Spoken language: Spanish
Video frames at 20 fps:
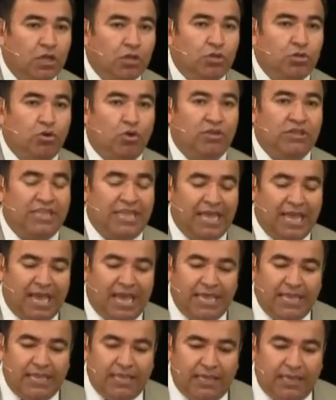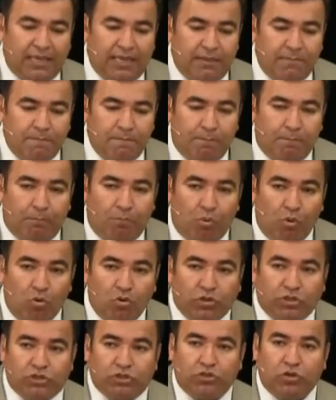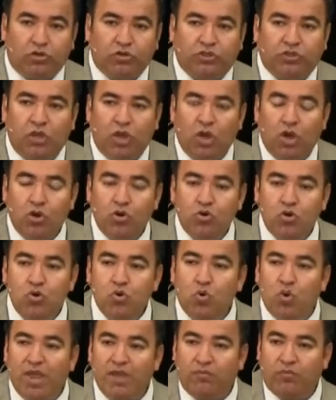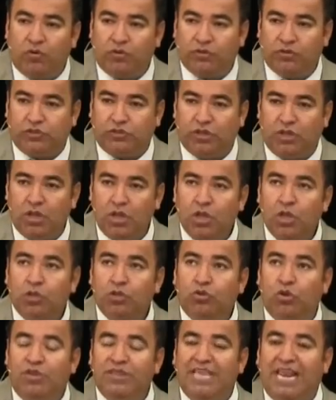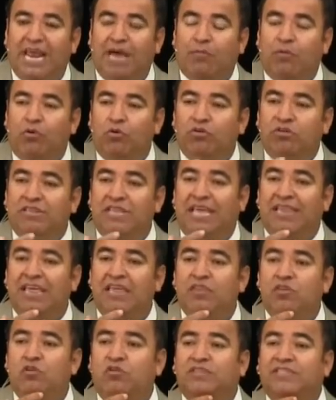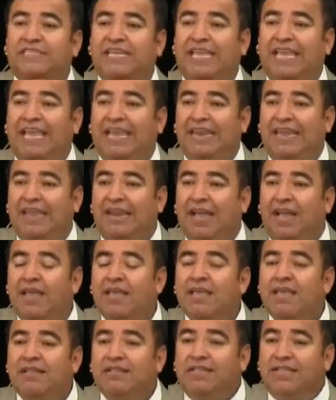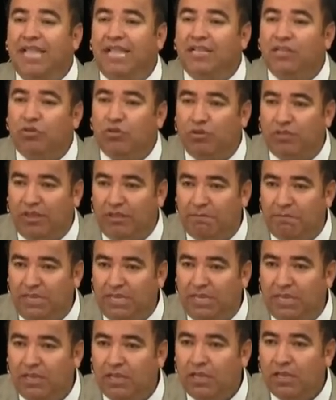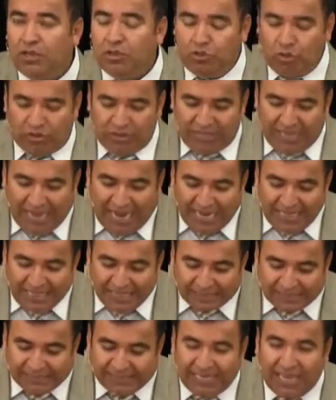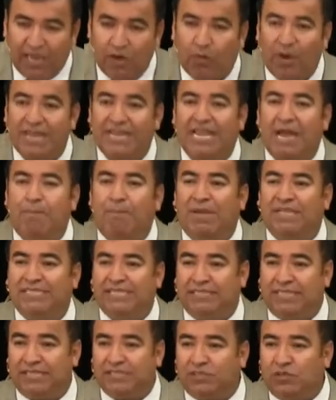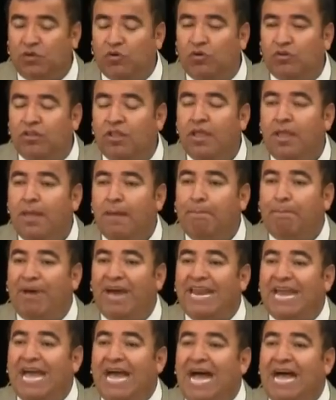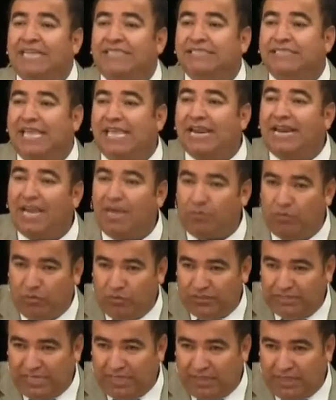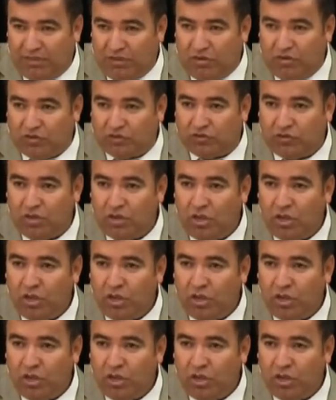donde hay impulsos nuevos, donde la voluntad de Dios se genera dentro de mí, donde hay deseo, hay capacitación para hacer la voluntad de Dios,